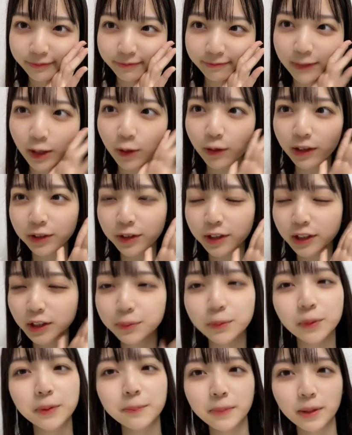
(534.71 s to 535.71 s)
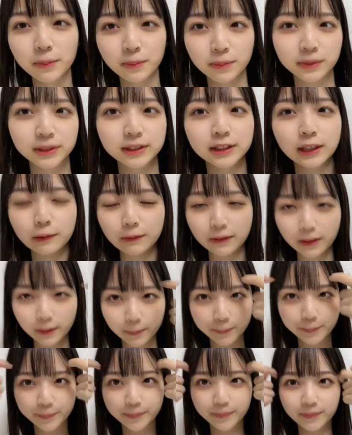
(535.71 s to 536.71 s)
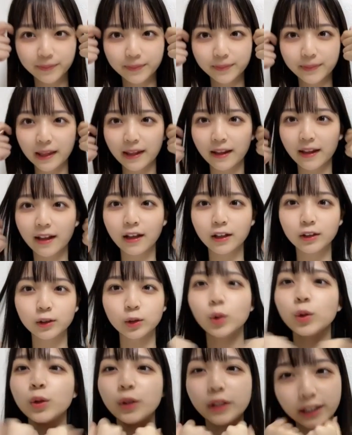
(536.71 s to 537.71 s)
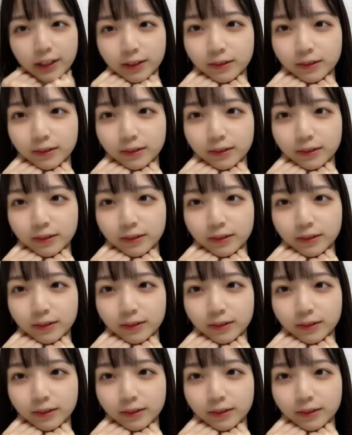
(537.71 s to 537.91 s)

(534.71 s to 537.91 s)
まあ他の方もいっぱい見ますけどね特に